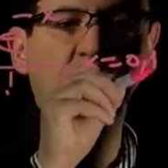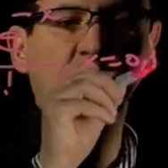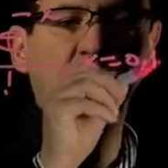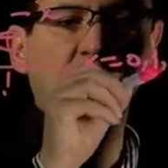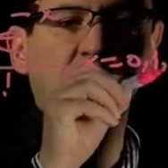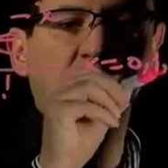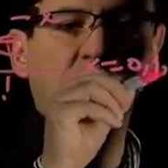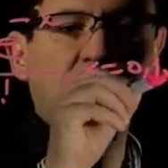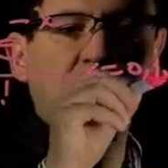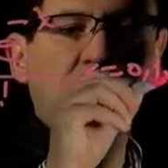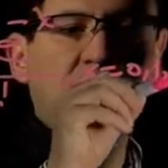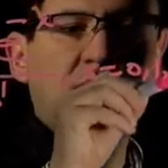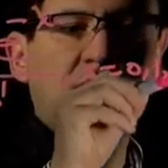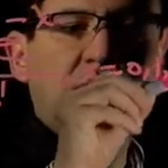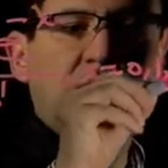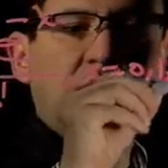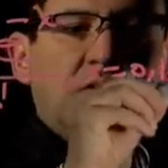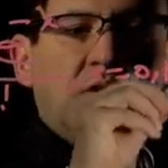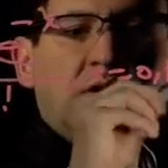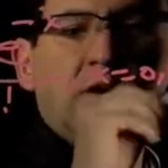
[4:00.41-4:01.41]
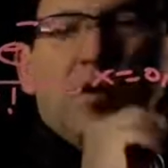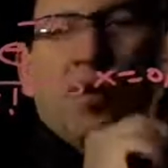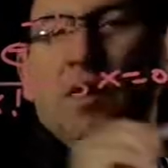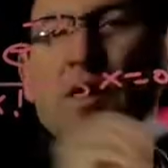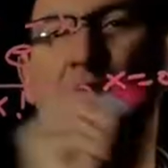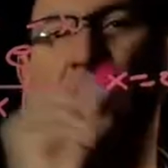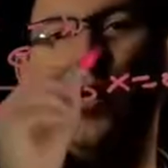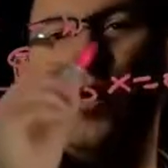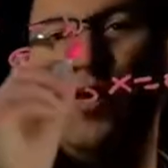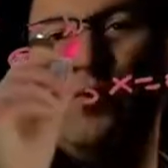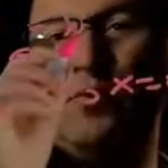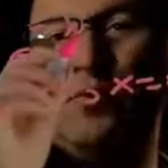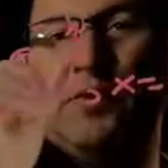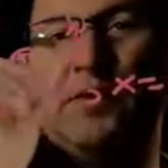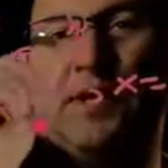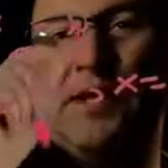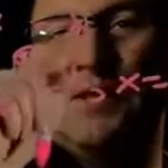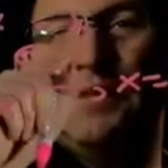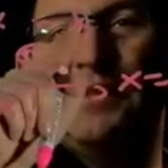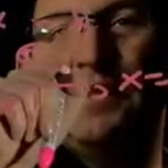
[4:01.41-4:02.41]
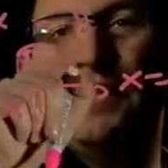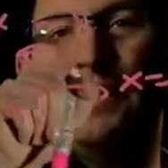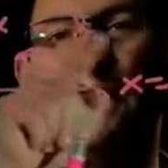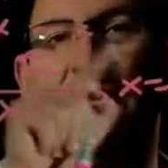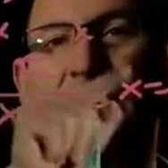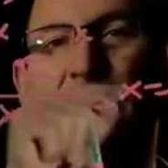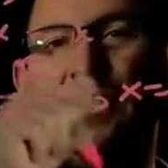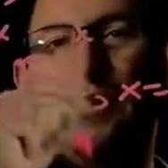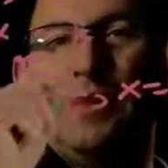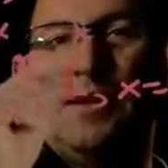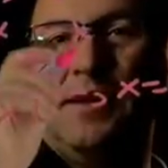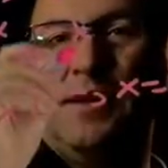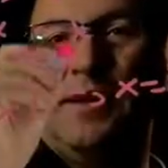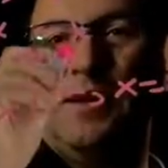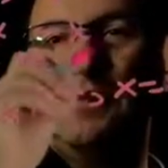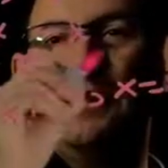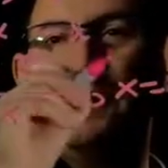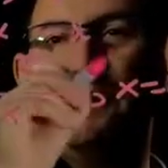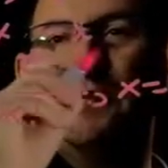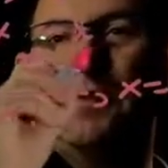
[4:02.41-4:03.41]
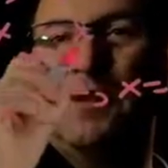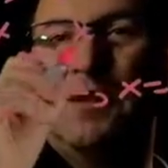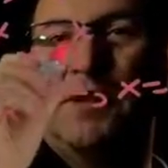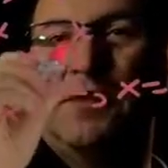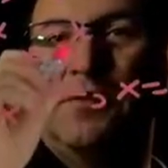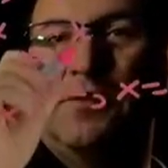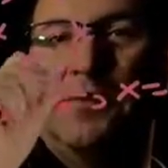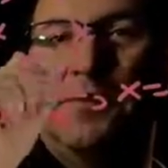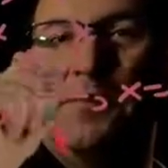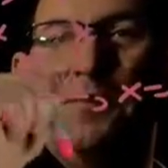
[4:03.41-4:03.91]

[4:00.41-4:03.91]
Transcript: 1, o podría ser eh, hasta infinito.